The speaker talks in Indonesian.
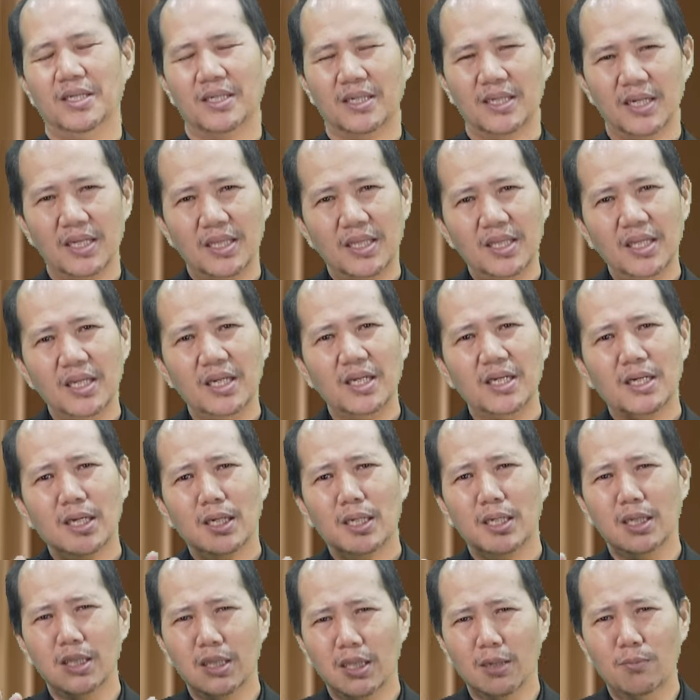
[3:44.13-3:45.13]
ketika
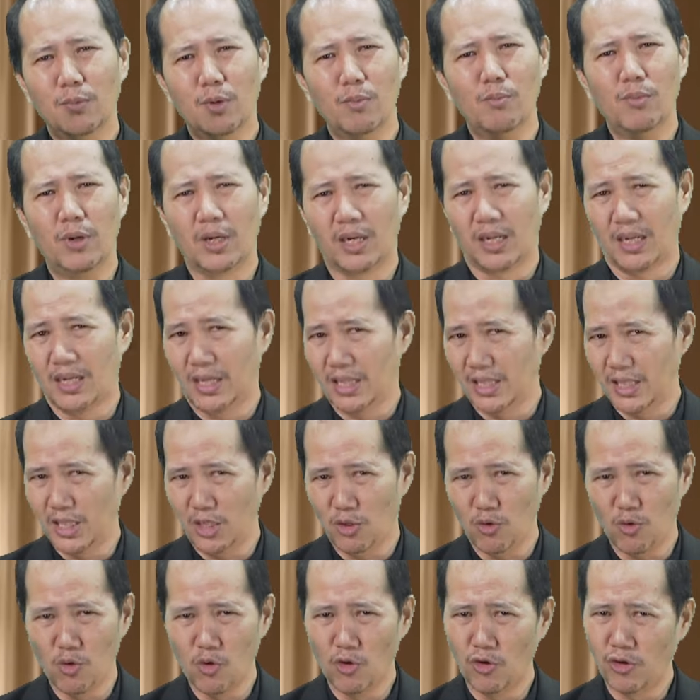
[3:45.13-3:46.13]
kita
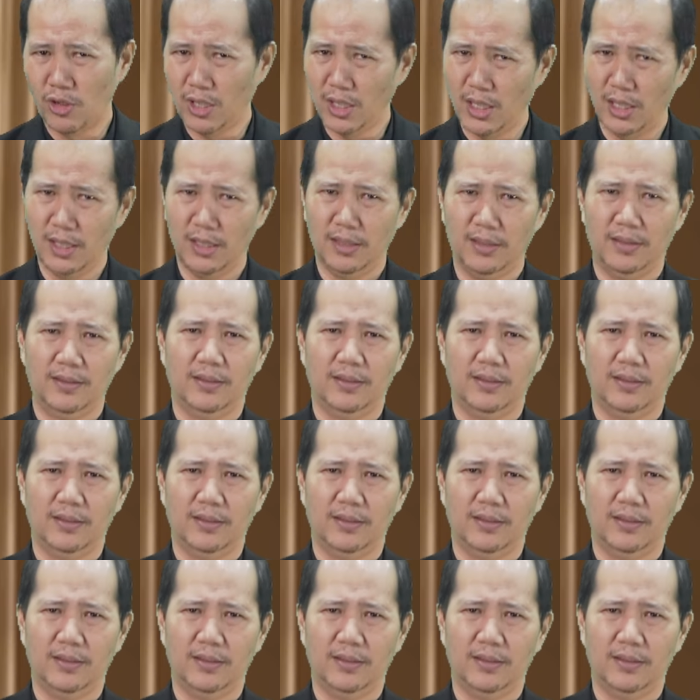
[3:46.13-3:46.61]
memberkati orang